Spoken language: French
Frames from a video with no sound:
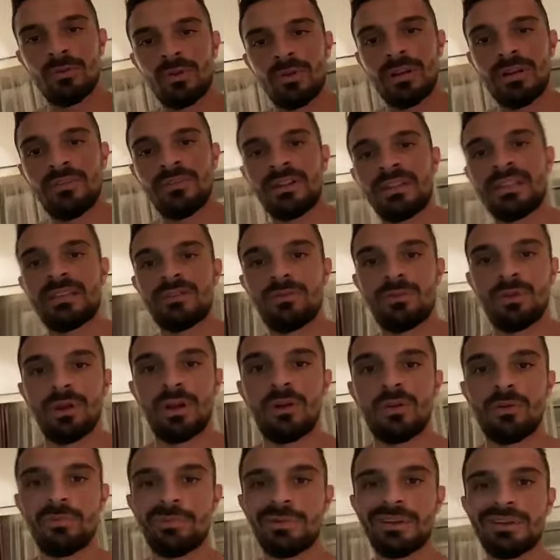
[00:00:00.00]
Les fratés, vous
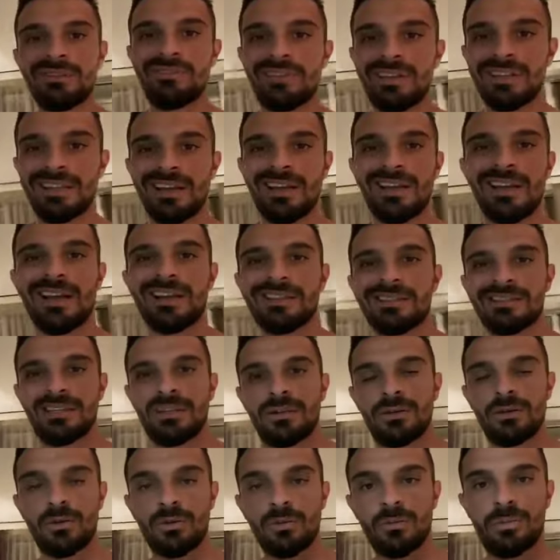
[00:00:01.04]
l'aurez compris, Fitaya,
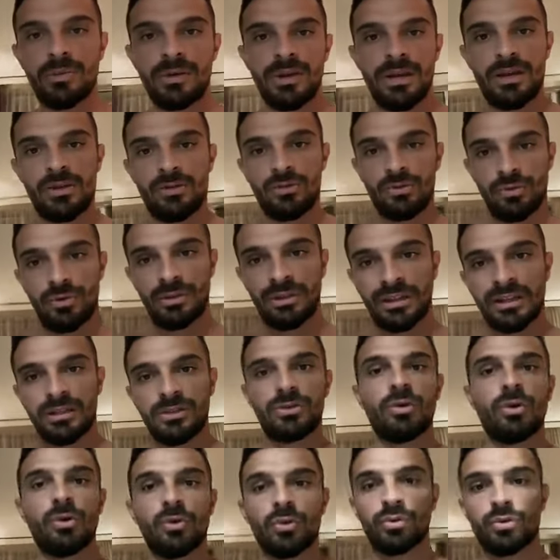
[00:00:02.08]
site complet,
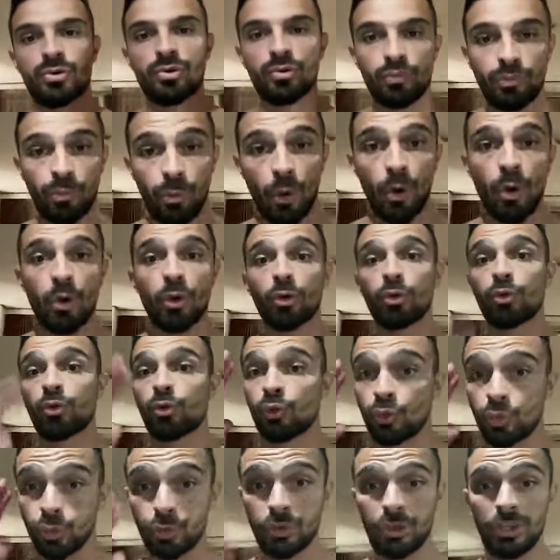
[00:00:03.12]
nutrition, sport,
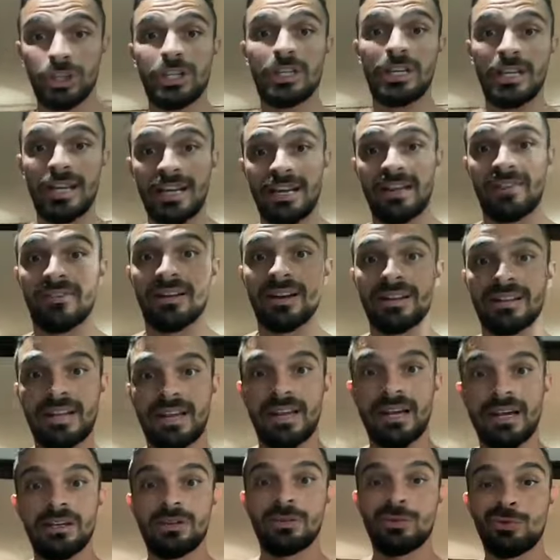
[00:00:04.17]
tout y les
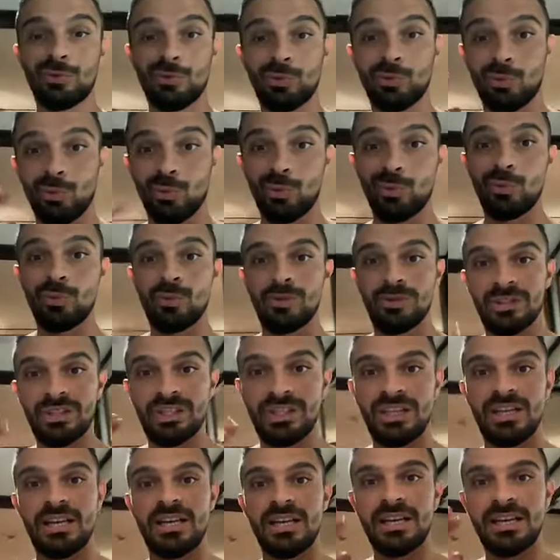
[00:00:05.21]
fratés. Tout
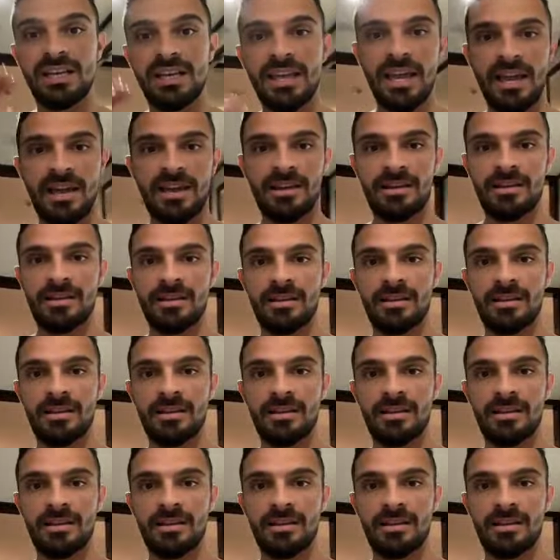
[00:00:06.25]
y est.